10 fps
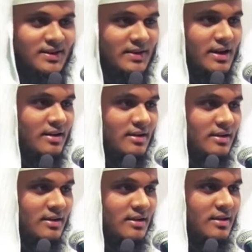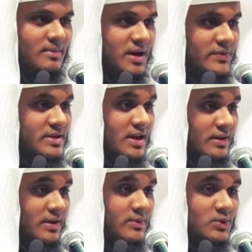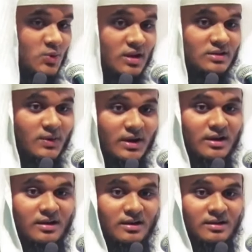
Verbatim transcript: தவறா மனைவிக்கு ஐ லவ் யூ சொன்னால் தவறா